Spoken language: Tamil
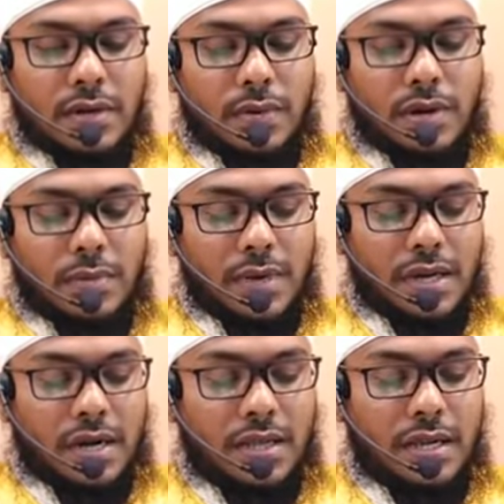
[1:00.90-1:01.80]
ஹுல்
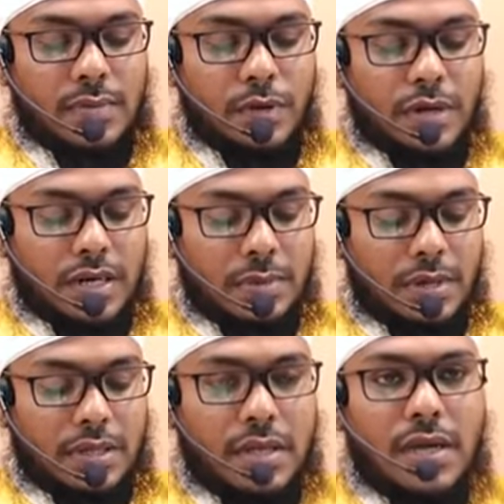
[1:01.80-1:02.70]
المقعد المقرب
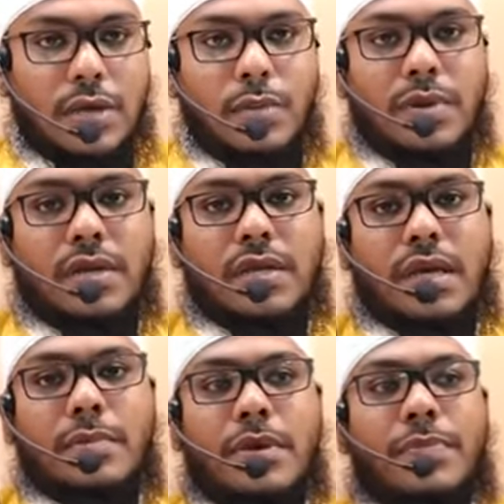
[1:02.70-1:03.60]
இந்த கையோமுல்
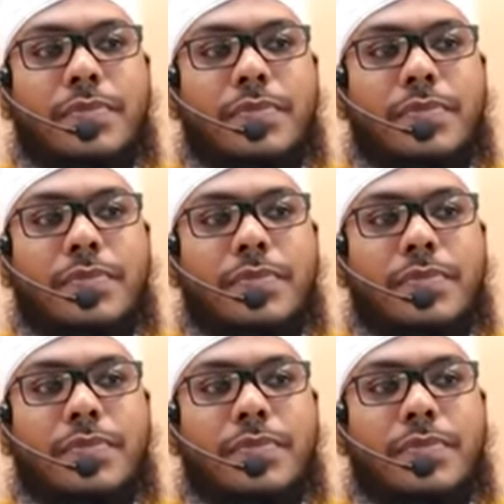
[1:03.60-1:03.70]
القيامة